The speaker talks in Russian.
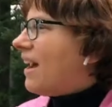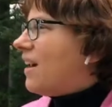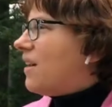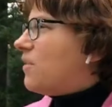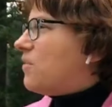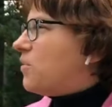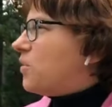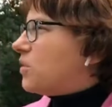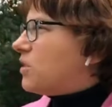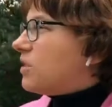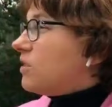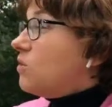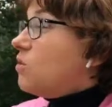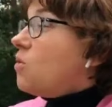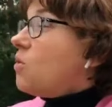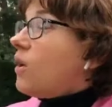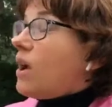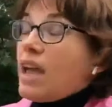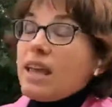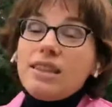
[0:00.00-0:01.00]
Вот.
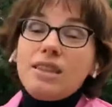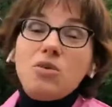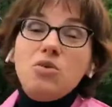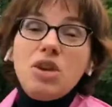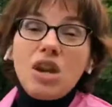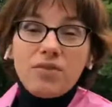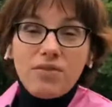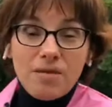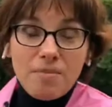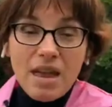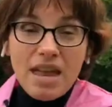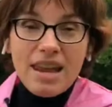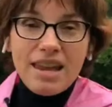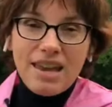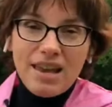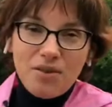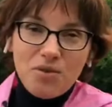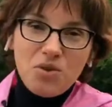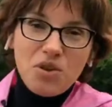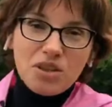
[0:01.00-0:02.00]
Ну, это у них в
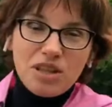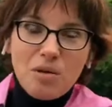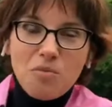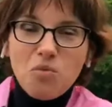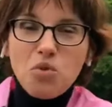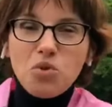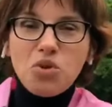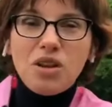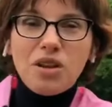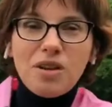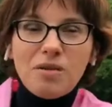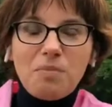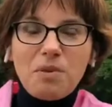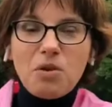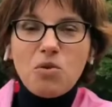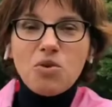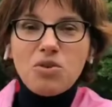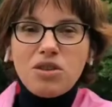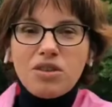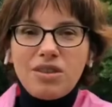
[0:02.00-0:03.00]
Америке, у них там мода
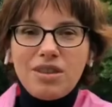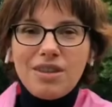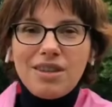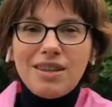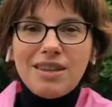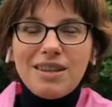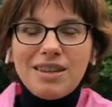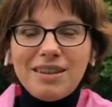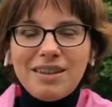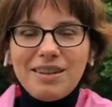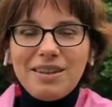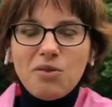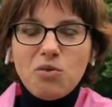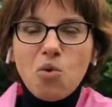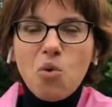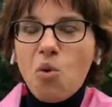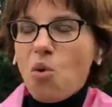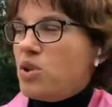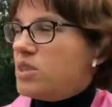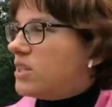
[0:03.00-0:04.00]
приходит и
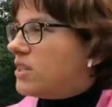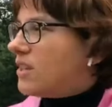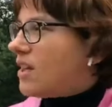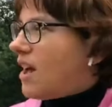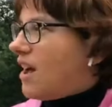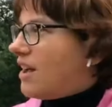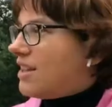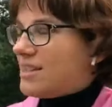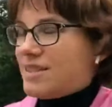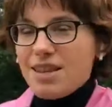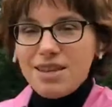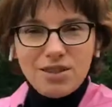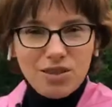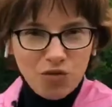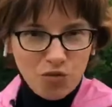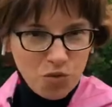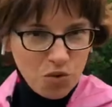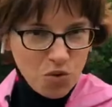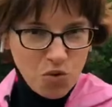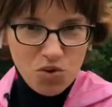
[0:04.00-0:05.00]
уходит, а здесь-то
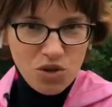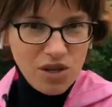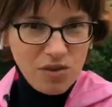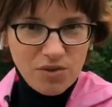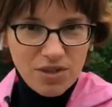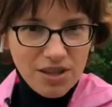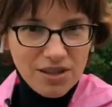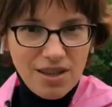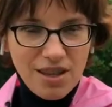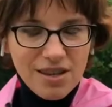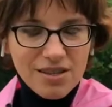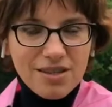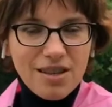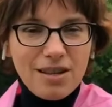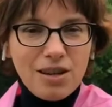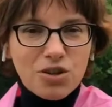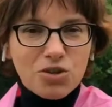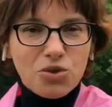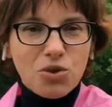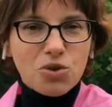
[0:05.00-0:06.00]
в Бургундии всегда
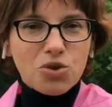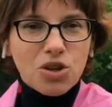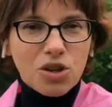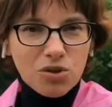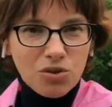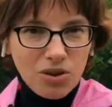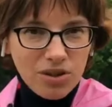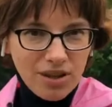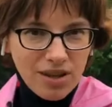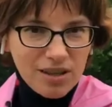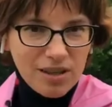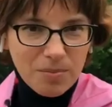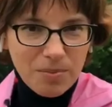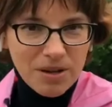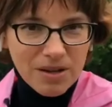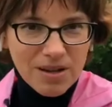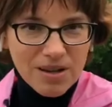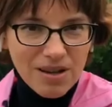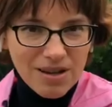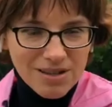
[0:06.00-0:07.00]
знали, что шардоне – это
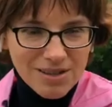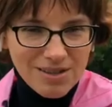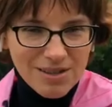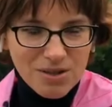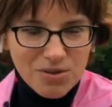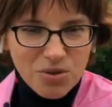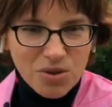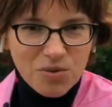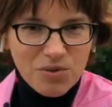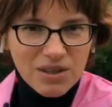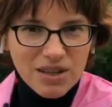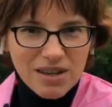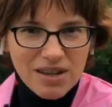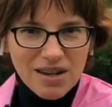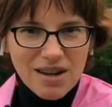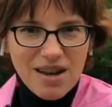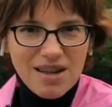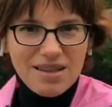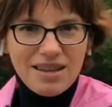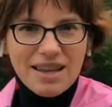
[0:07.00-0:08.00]
прекрасный сорт
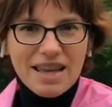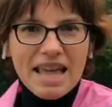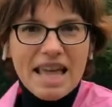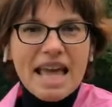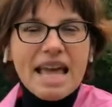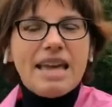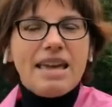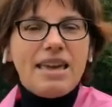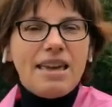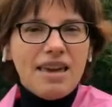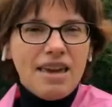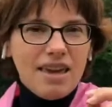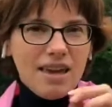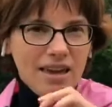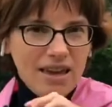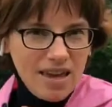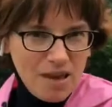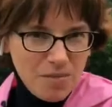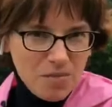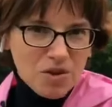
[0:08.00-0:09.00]
винограда,
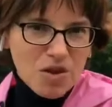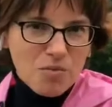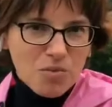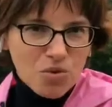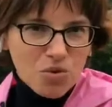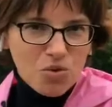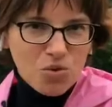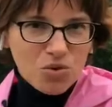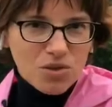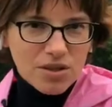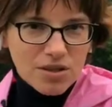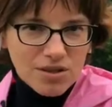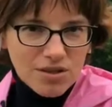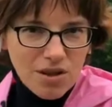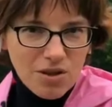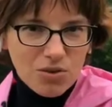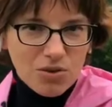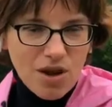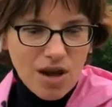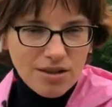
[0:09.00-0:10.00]
и именно бургундцы
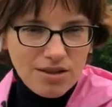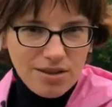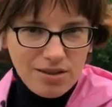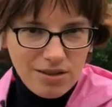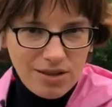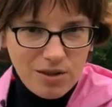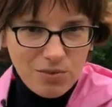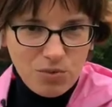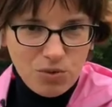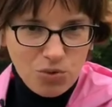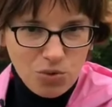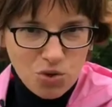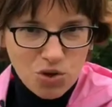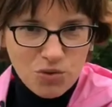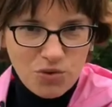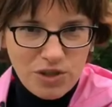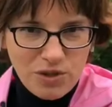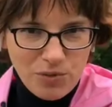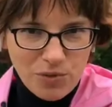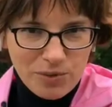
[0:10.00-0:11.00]
знают, как делать его лучше
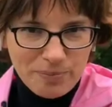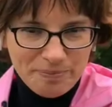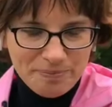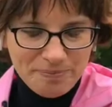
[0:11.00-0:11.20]
всего.